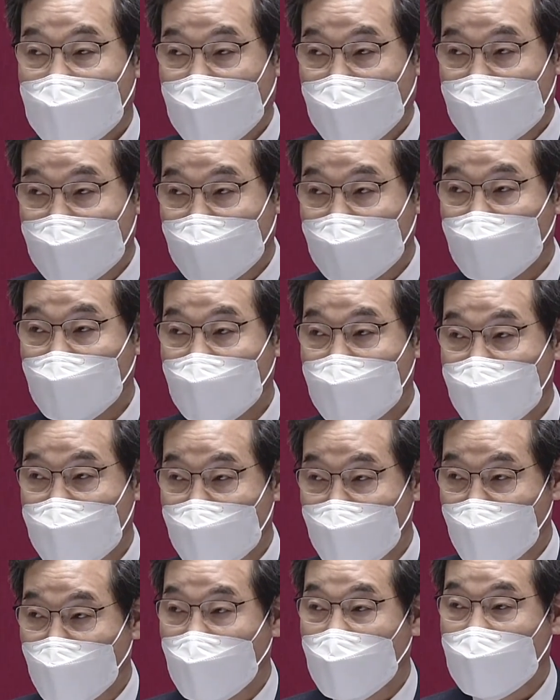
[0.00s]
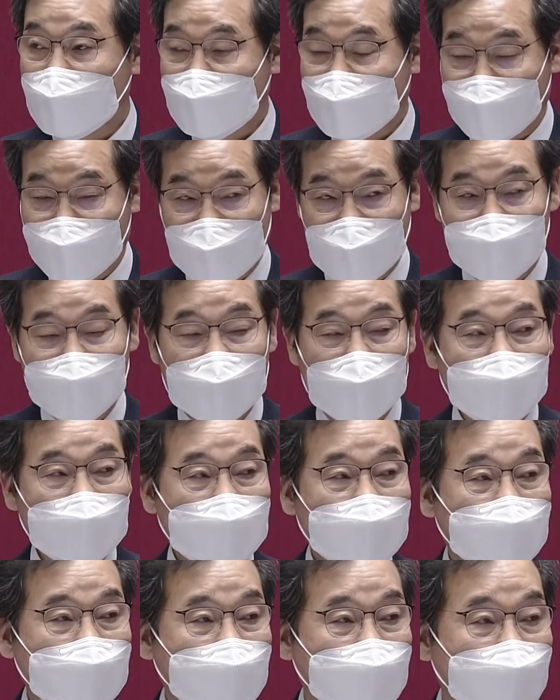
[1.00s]
가덕도 신공항 특별법,
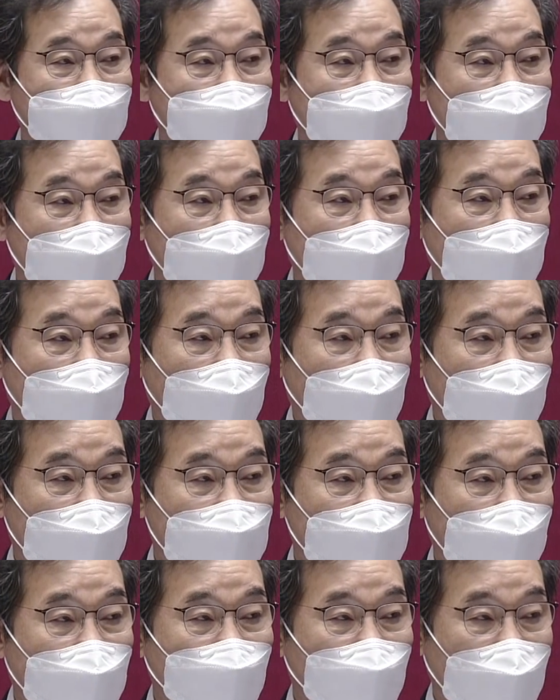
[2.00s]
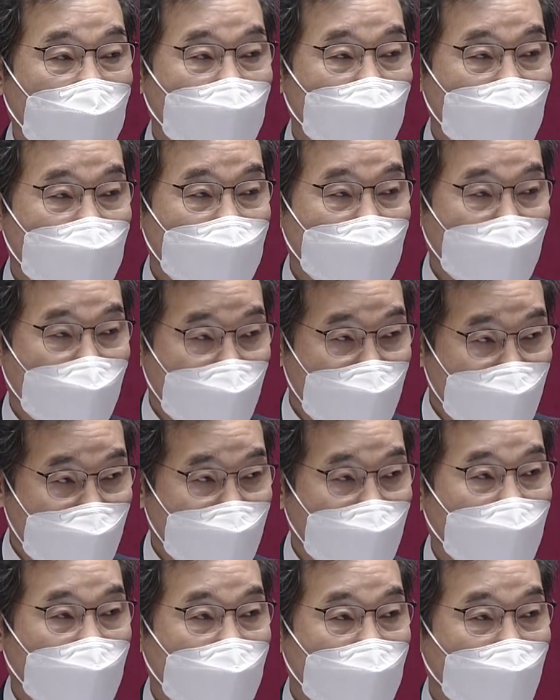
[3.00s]
아시아 문화중심
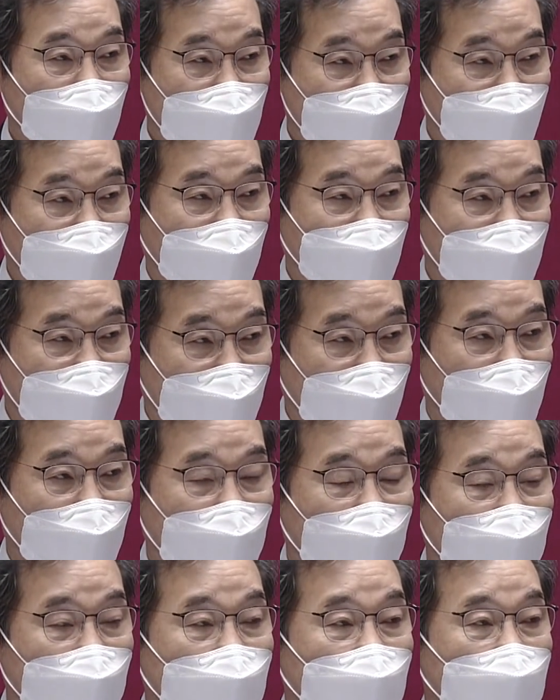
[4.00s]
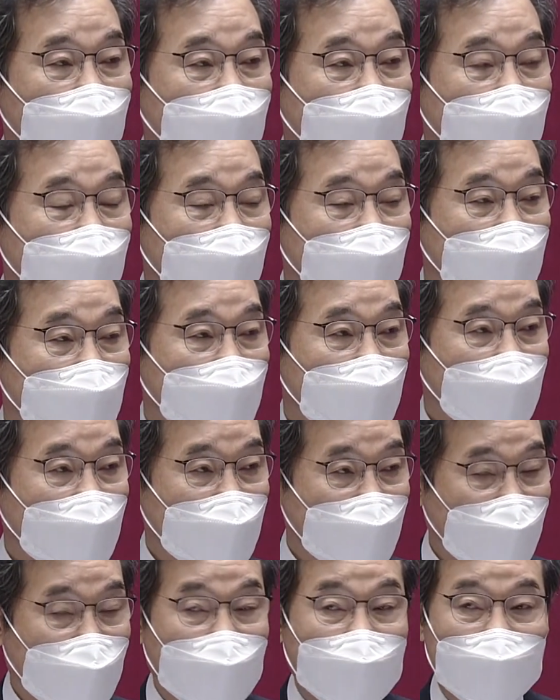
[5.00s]
도시법, 등을
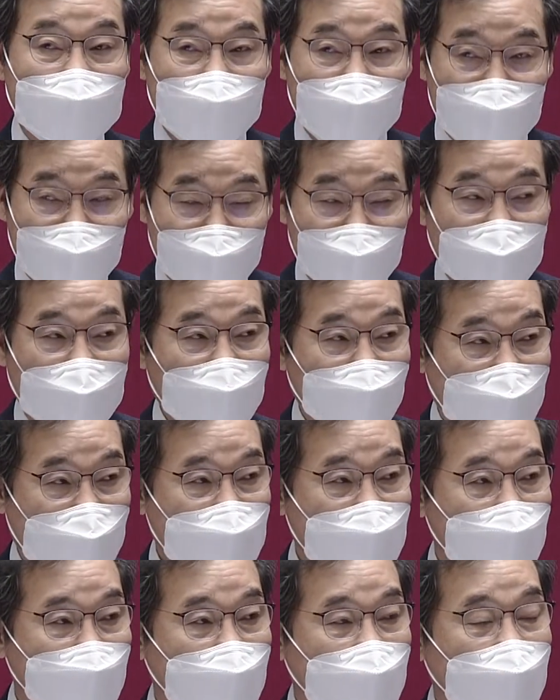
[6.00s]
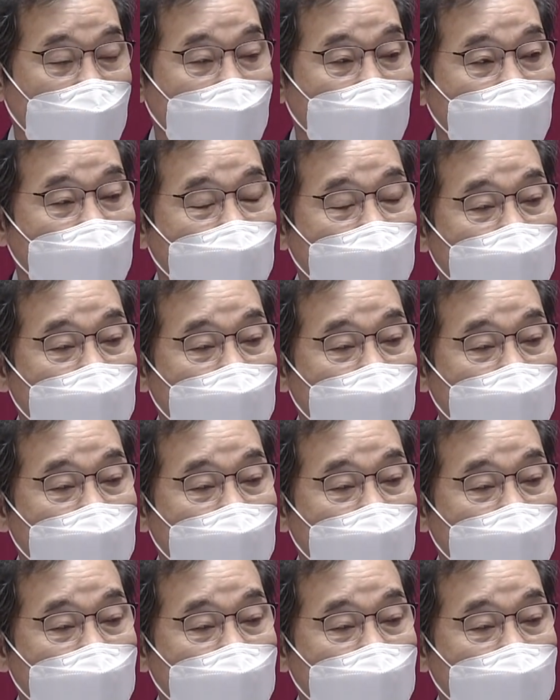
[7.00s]
기다리는 국민이 많습니다.